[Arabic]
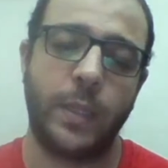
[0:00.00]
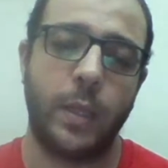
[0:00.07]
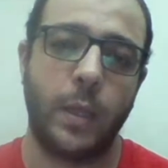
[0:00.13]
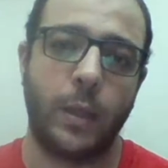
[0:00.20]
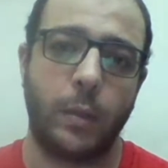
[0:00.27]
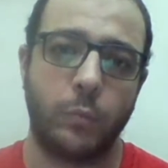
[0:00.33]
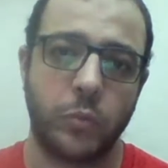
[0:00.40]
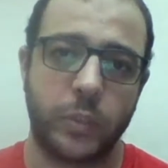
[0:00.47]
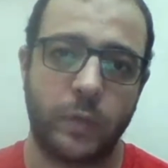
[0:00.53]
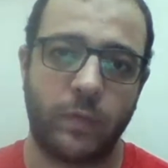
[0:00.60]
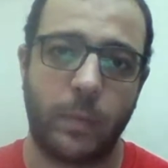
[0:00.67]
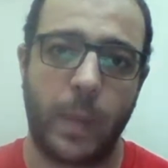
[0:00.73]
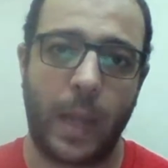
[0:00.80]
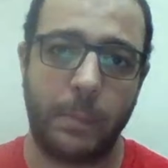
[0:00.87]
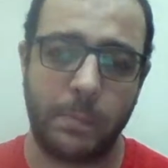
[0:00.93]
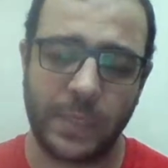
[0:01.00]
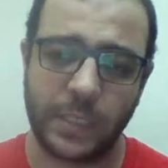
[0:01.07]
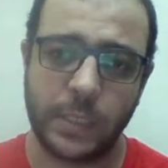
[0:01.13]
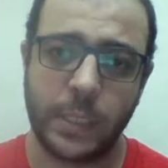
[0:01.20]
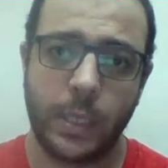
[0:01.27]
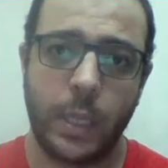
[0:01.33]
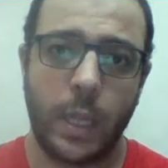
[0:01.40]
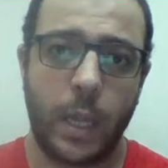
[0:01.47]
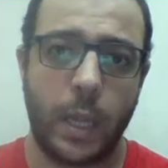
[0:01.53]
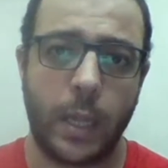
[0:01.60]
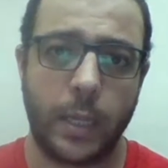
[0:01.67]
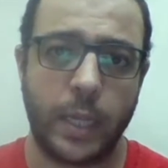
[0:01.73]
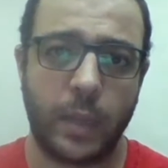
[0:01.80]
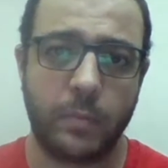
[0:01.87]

في آه، مصطفى محمد آه،